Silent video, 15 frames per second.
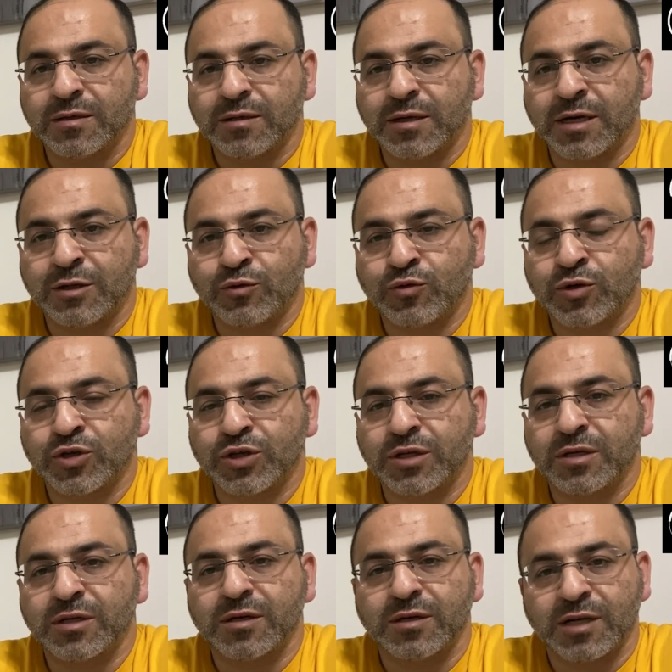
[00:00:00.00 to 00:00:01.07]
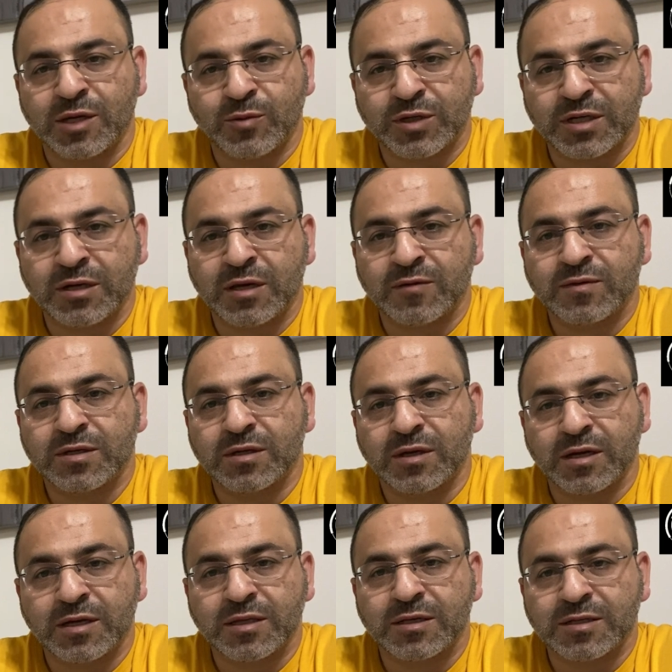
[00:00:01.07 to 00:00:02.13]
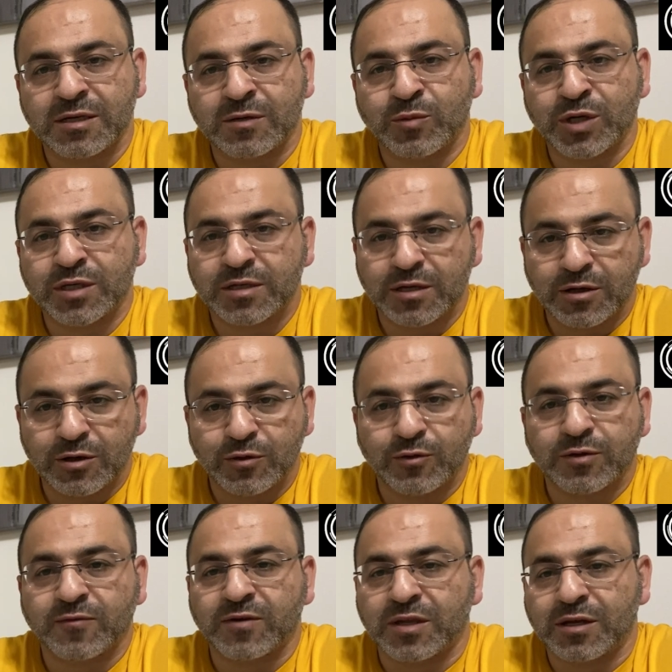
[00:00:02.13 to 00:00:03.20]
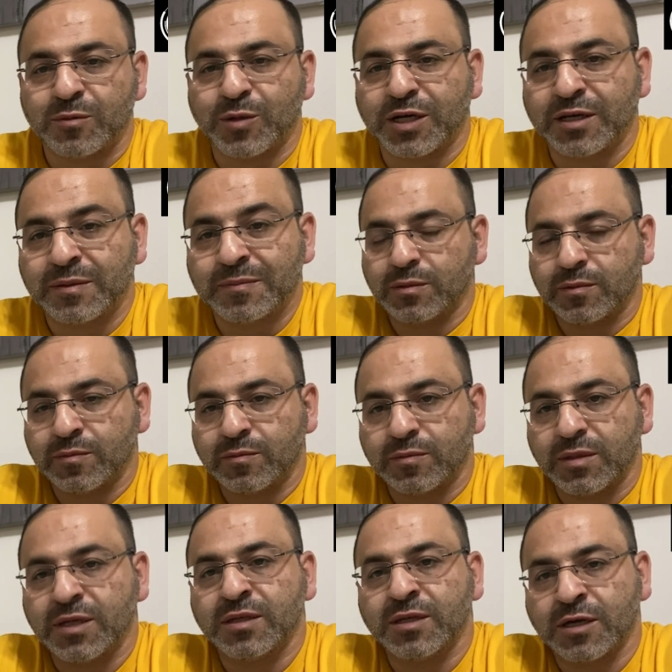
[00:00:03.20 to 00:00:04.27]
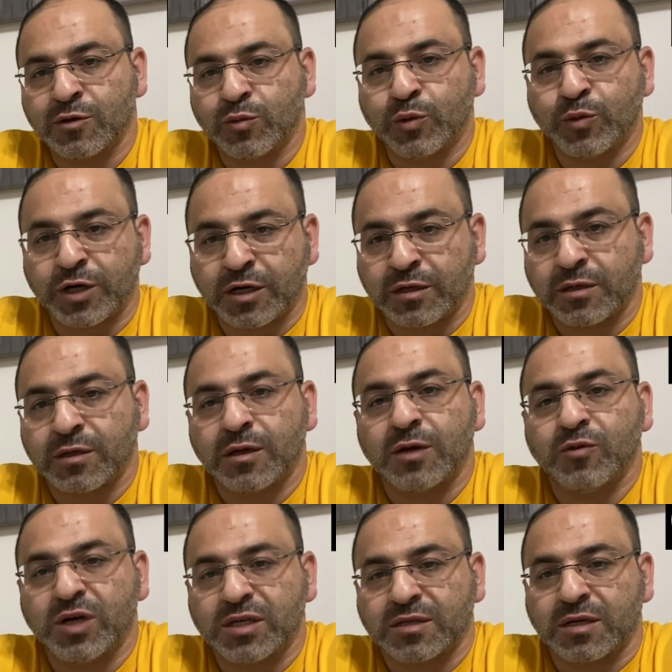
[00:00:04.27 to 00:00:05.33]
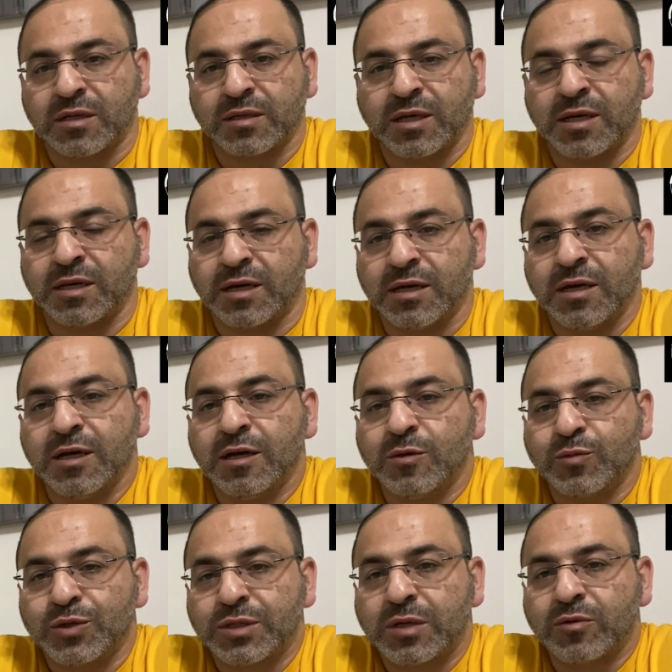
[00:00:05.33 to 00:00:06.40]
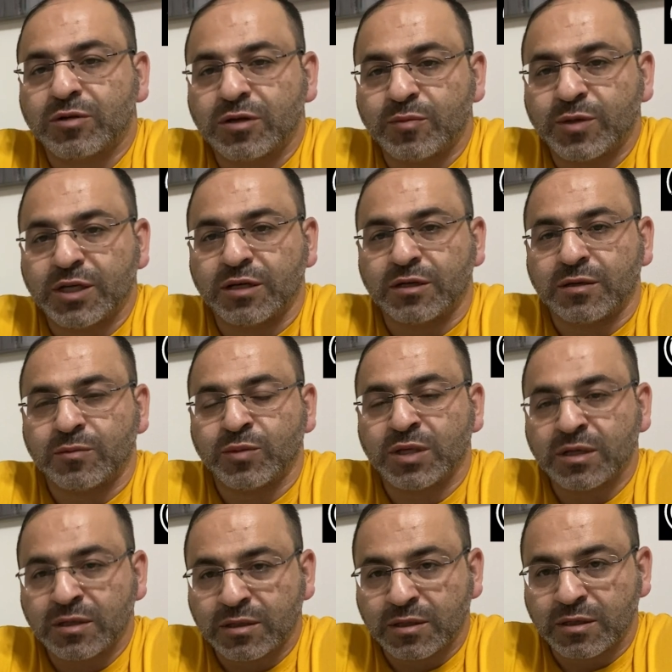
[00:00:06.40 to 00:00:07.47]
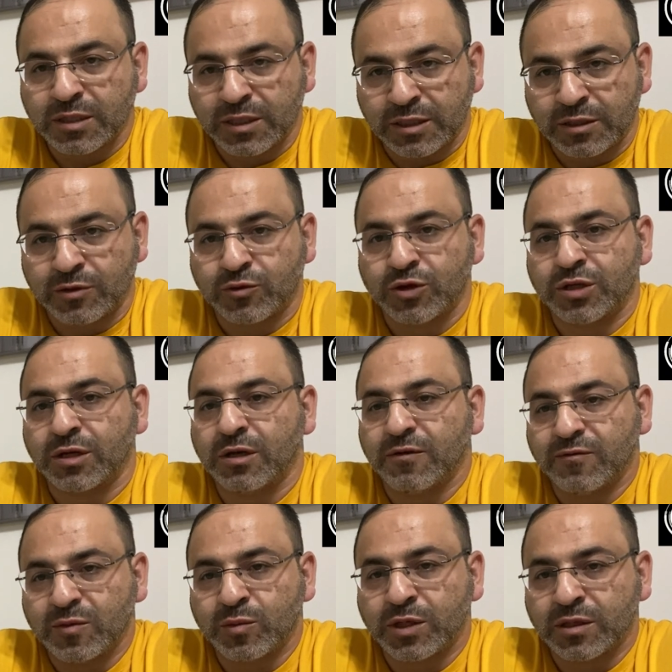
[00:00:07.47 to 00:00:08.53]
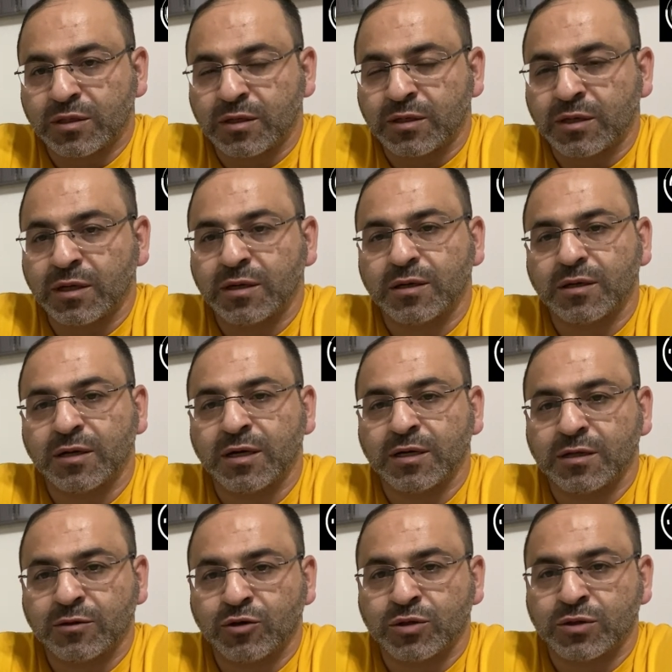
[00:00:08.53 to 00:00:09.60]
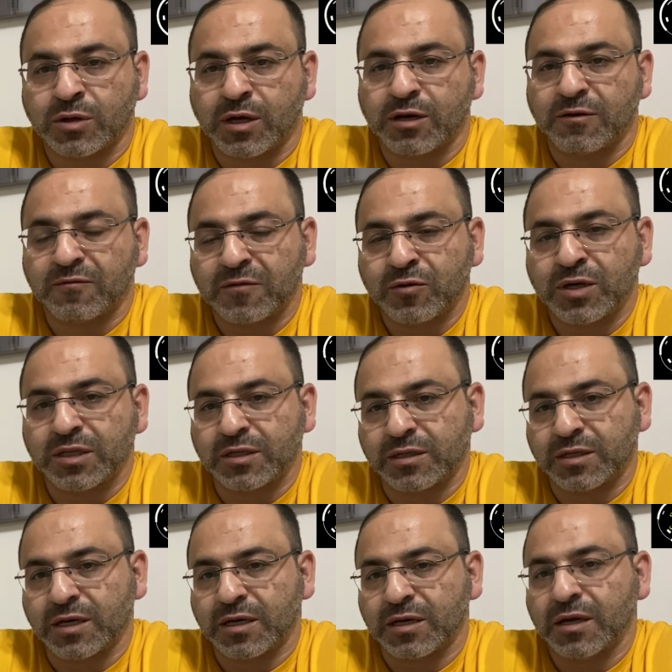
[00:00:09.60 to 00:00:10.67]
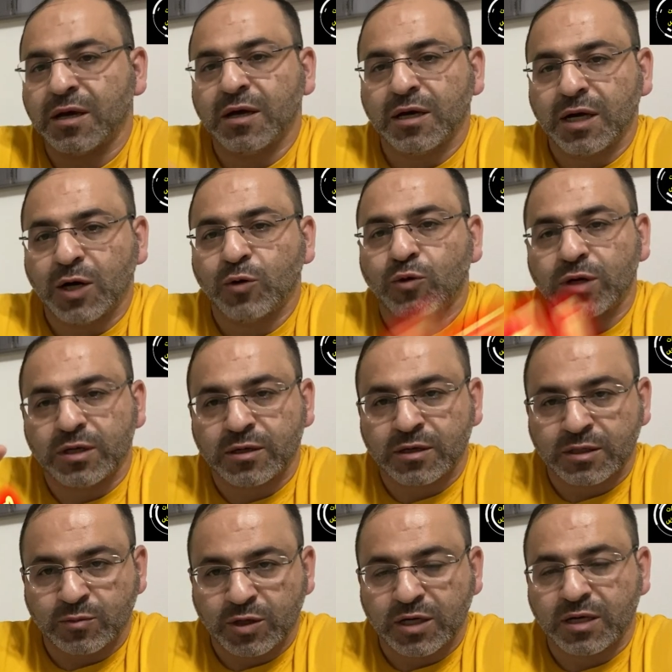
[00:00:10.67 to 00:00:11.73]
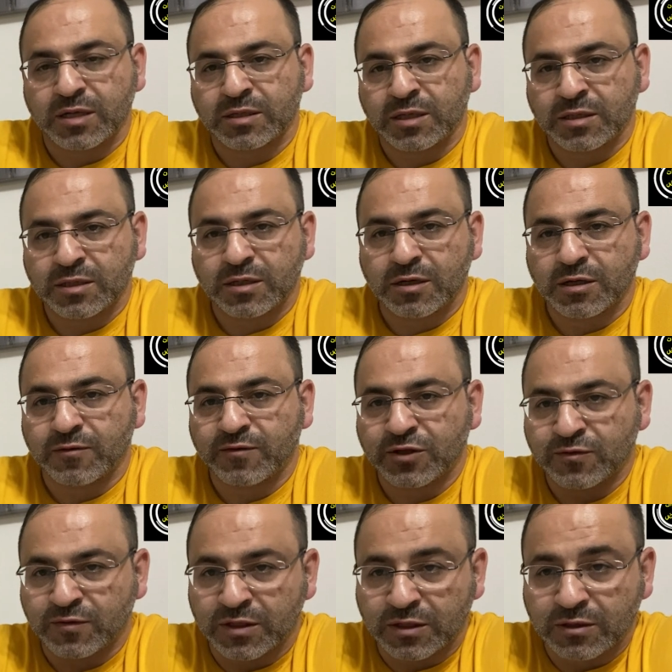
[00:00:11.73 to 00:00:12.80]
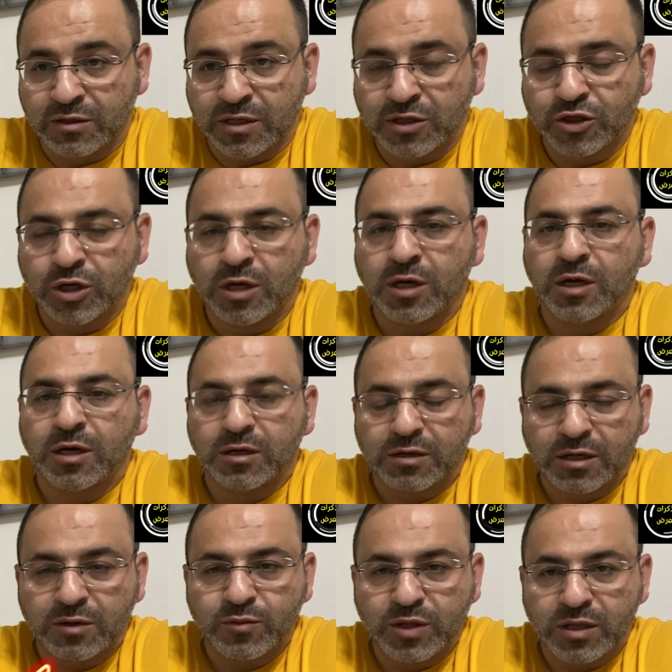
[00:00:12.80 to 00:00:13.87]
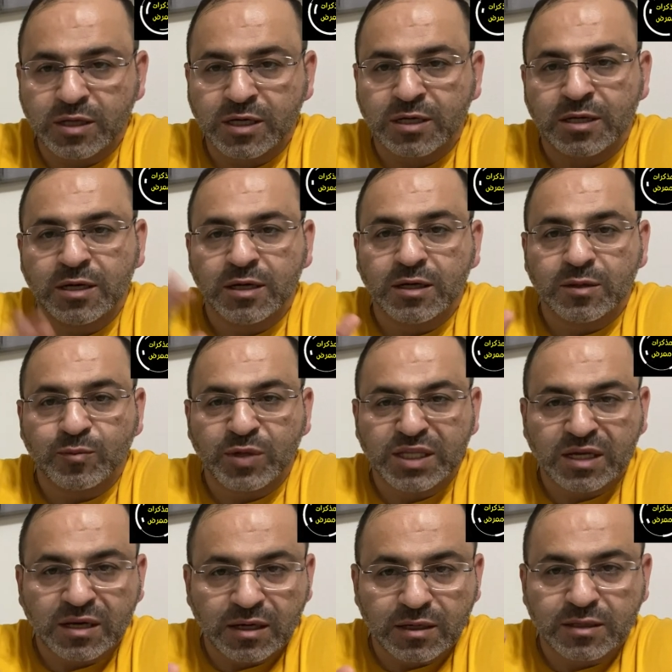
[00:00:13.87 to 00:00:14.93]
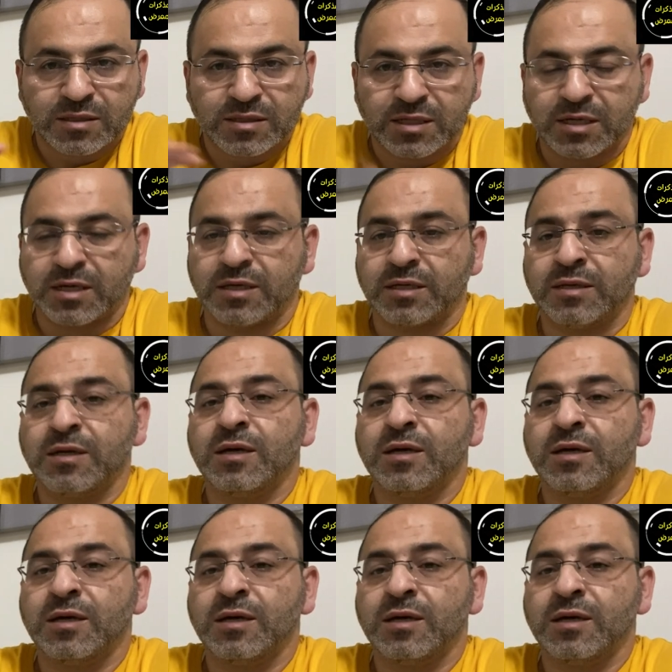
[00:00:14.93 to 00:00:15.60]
هاند واشنج البس جلوفز لا تنسى الماسك وتفضل معنا انت كممرض لو حصلت على مزاولة المهنة البريطانية واشتغلت في بريطانيا راح تحصل على الفوائد التالية اولا راتبك الاساسي هذا فيش فيه نقاش رقم اثنين بدل السكن